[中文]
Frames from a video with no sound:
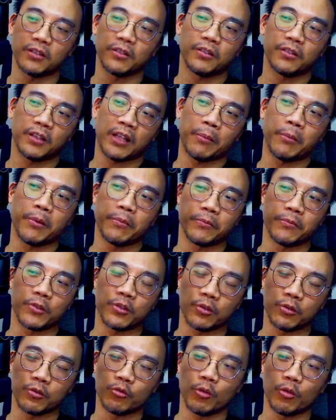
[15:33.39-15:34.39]
他们
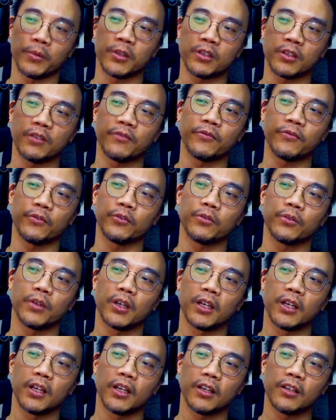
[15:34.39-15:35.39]
就是我们政府
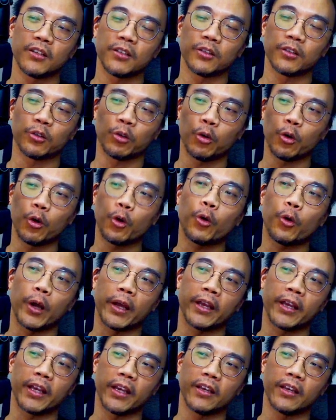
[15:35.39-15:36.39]
是托管
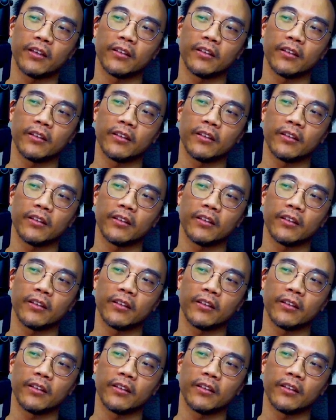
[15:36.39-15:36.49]
给